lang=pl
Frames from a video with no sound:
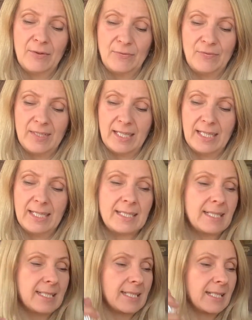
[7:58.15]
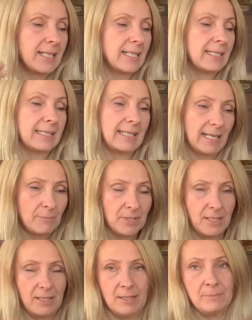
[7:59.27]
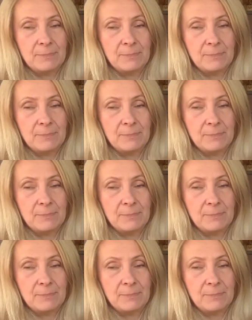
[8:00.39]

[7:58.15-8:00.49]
Więc dla mnie